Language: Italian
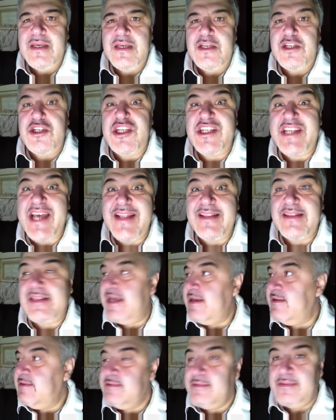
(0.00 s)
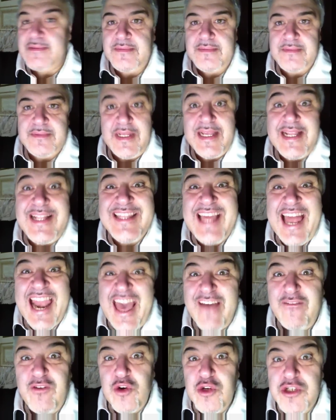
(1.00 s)
Ci sente, il
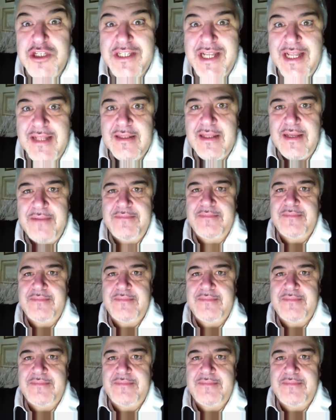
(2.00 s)
telefono ci sente.